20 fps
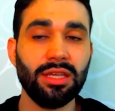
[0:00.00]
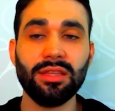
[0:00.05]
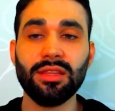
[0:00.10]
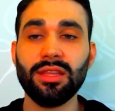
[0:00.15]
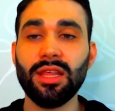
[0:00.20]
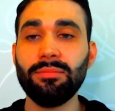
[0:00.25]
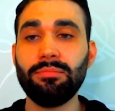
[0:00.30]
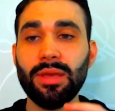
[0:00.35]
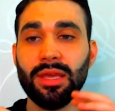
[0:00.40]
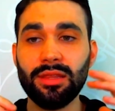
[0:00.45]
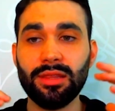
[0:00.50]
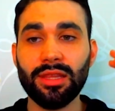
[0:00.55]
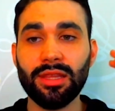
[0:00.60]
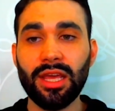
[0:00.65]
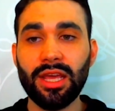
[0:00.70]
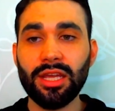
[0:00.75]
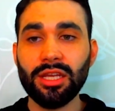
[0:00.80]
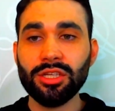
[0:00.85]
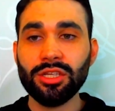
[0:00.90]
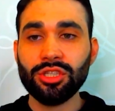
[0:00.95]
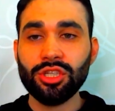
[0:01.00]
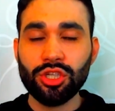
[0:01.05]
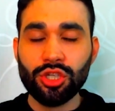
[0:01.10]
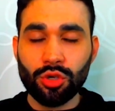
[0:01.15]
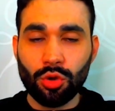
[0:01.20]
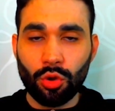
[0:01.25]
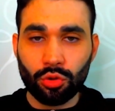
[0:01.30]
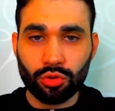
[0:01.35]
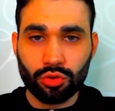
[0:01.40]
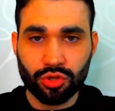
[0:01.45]
independente
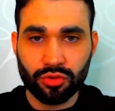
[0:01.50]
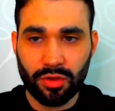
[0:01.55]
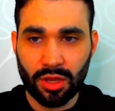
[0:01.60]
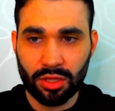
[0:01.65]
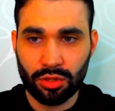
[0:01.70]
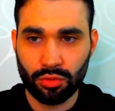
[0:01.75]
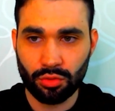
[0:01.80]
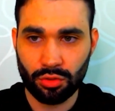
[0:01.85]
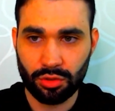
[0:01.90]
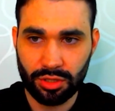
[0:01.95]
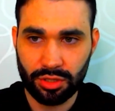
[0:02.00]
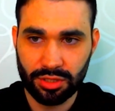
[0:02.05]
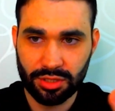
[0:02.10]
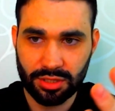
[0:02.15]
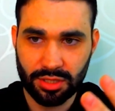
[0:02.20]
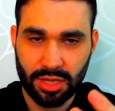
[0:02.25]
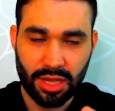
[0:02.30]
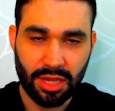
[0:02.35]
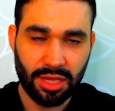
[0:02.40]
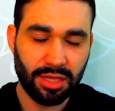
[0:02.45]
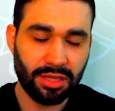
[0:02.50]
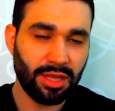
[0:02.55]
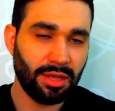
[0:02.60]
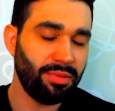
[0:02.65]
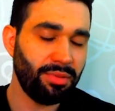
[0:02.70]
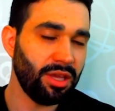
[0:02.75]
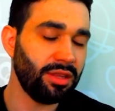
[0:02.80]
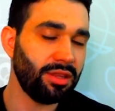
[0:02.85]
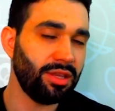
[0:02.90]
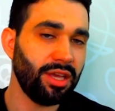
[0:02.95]
de outros fatores,
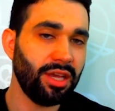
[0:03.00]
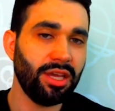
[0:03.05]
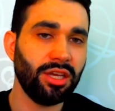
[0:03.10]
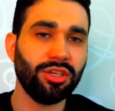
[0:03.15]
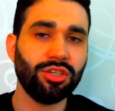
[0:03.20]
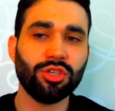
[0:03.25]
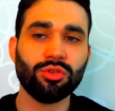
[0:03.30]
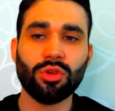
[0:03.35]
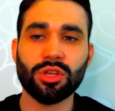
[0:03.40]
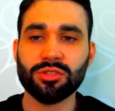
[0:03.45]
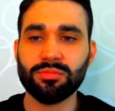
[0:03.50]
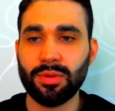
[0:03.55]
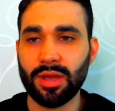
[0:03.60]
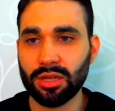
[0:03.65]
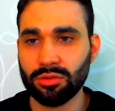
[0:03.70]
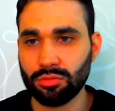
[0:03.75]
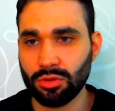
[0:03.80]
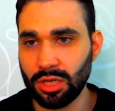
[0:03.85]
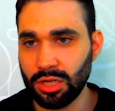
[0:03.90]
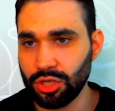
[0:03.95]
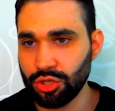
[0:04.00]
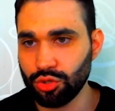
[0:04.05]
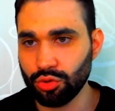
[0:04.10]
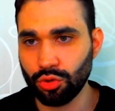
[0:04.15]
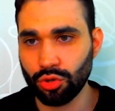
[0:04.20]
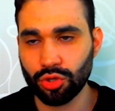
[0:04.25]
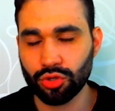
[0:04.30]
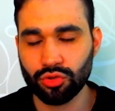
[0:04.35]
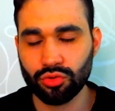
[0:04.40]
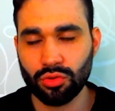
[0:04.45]
independente do aspecto
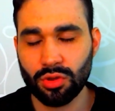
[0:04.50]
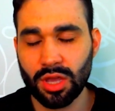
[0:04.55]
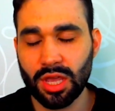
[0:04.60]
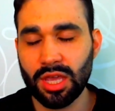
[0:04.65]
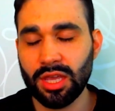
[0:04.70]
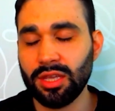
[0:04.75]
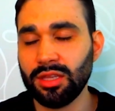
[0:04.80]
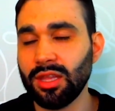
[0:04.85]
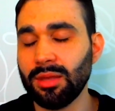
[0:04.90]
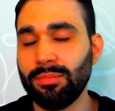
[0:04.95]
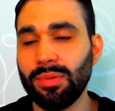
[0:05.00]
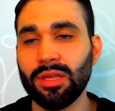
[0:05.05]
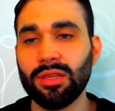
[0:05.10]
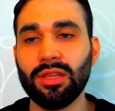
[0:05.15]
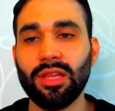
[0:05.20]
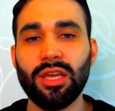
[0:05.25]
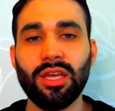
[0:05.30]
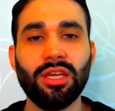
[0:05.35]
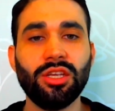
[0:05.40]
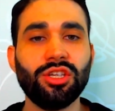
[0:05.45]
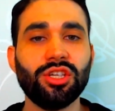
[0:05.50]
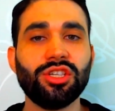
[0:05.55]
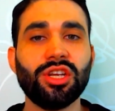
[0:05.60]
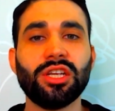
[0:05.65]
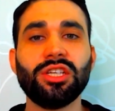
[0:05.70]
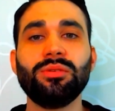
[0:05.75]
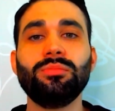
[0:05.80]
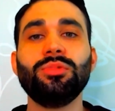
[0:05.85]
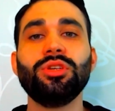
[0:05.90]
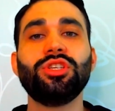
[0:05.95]
religioso, independente de
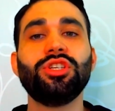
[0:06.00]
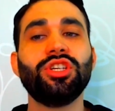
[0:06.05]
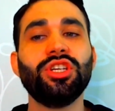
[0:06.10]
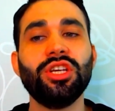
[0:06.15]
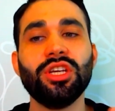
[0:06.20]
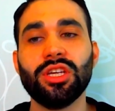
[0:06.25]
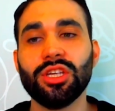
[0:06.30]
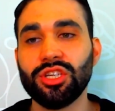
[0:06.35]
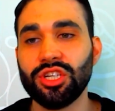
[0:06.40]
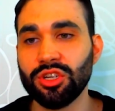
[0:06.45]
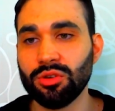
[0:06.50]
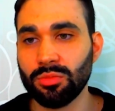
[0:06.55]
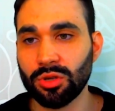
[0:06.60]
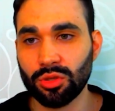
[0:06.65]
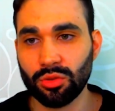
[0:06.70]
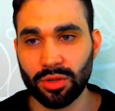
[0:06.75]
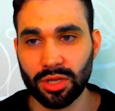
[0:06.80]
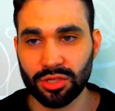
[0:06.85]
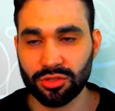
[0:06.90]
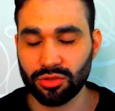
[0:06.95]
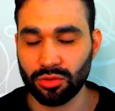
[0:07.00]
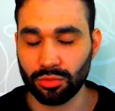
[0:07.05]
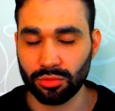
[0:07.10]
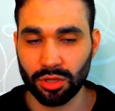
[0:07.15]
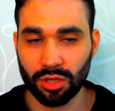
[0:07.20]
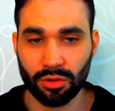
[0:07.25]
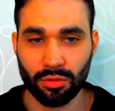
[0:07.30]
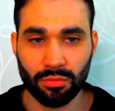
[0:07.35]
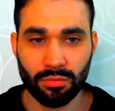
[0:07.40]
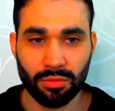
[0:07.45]
admitir que tinha uma doença ou
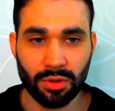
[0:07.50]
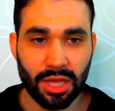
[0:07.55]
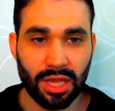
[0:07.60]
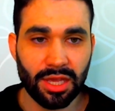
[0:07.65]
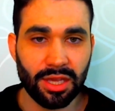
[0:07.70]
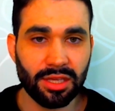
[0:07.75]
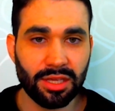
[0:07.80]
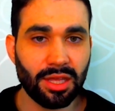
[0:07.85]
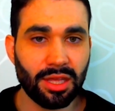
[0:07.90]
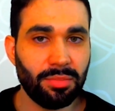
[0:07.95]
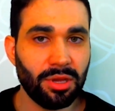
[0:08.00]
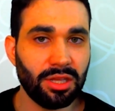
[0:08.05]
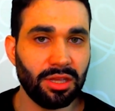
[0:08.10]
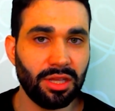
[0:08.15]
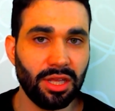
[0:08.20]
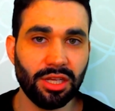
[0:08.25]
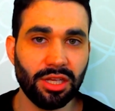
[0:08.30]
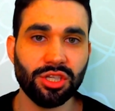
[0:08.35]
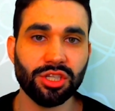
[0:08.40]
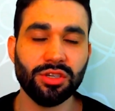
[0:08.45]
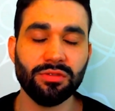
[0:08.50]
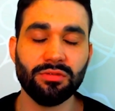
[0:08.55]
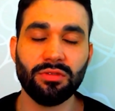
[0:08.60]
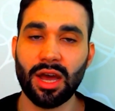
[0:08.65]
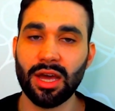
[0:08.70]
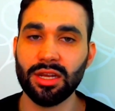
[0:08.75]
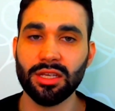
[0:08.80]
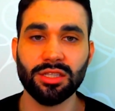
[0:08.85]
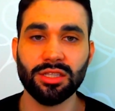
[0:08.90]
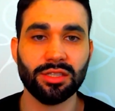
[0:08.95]
não, independente de
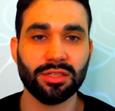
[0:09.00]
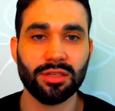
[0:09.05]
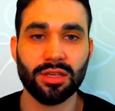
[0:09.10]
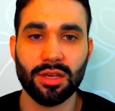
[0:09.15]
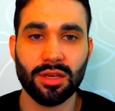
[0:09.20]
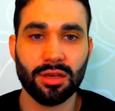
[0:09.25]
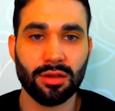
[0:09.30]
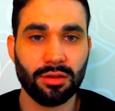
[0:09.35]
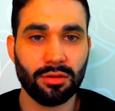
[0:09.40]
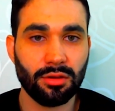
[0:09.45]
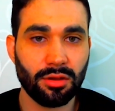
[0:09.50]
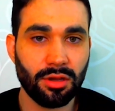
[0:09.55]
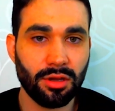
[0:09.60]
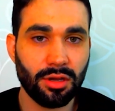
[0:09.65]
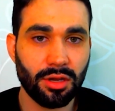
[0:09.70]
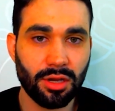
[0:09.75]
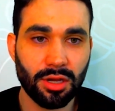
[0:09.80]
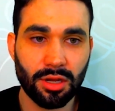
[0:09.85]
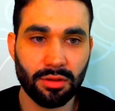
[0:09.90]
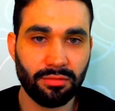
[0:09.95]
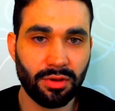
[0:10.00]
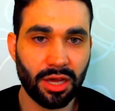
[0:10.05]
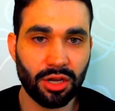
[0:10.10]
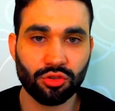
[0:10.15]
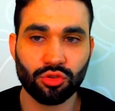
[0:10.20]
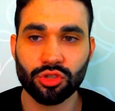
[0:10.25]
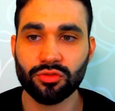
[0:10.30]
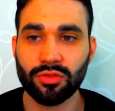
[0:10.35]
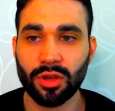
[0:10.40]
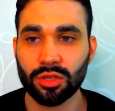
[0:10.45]
várias, uh,
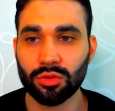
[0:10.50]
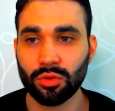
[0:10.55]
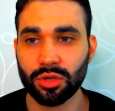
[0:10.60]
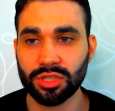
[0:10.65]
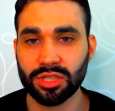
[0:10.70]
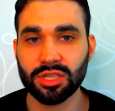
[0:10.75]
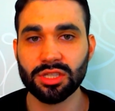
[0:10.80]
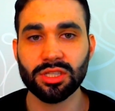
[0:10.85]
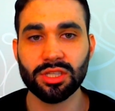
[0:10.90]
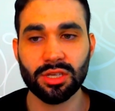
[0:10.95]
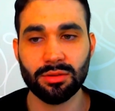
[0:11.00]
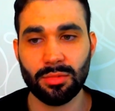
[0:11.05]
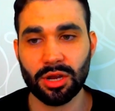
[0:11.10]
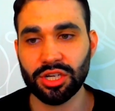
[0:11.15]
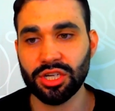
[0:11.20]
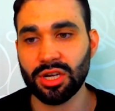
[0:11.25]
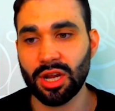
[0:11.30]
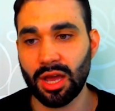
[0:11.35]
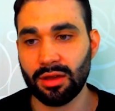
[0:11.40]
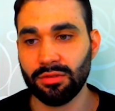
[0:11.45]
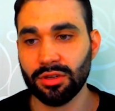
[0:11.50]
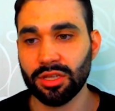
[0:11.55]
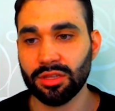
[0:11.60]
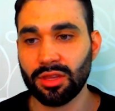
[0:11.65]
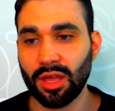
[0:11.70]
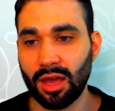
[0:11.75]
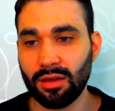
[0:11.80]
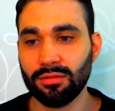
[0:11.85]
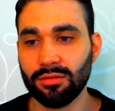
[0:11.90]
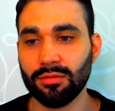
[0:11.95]
vários outros fatores que se imaginava que
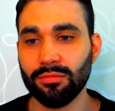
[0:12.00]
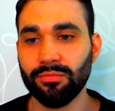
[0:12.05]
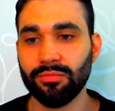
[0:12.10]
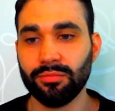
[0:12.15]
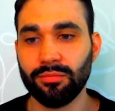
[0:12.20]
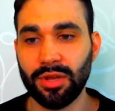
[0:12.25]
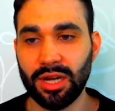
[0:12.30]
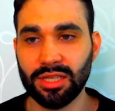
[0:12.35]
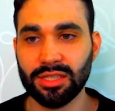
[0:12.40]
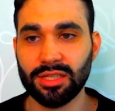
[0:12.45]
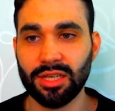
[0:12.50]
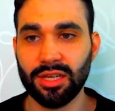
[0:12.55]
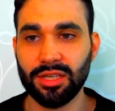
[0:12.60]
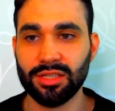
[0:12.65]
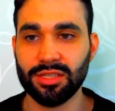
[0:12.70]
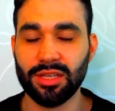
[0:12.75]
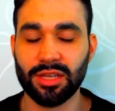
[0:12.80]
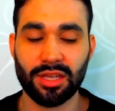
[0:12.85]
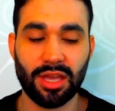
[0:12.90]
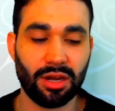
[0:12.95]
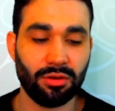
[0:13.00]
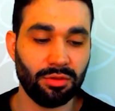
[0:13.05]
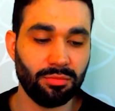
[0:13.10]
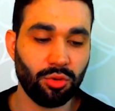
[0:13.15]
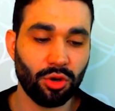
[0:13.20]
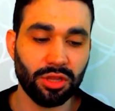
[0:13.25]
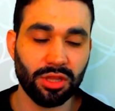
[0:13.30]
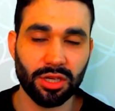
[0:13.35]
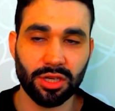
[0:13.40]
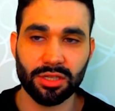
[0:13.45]
estavam presentes, né, que eram
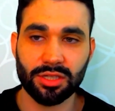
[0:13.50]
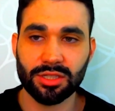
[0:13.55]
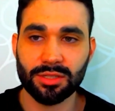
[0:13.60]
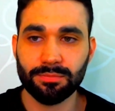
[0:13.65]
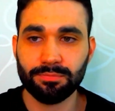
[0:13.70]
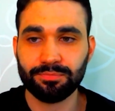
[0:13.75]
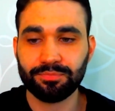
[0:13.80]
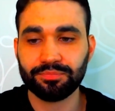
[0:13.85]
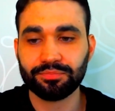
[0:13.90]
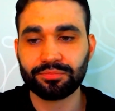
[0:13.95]
importantes.